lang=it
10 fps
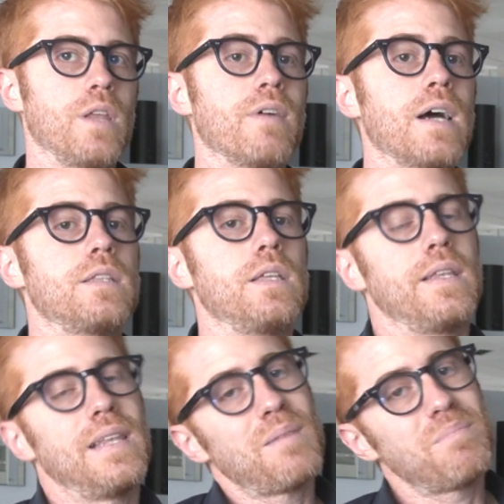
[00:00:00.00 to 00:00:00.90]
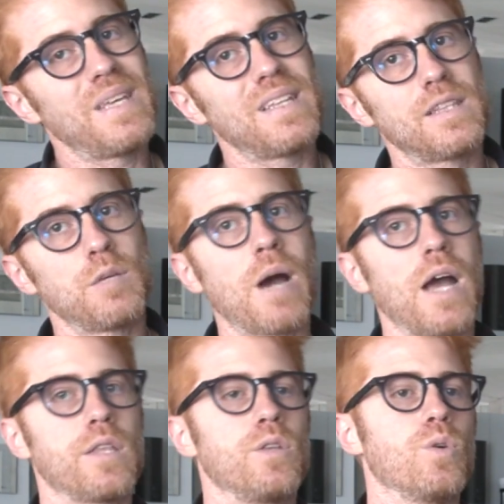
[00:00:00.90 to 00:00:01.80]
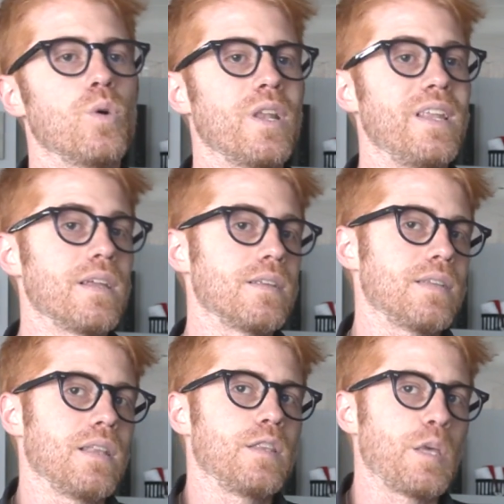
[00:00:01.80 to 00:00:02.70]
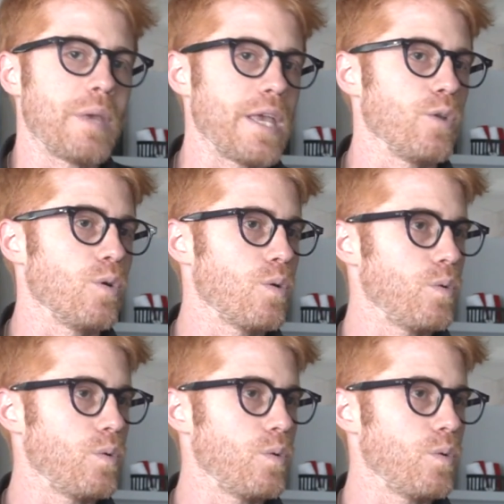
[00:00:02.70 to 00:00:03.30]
elevati, l'ambiente bagno ne risente meno,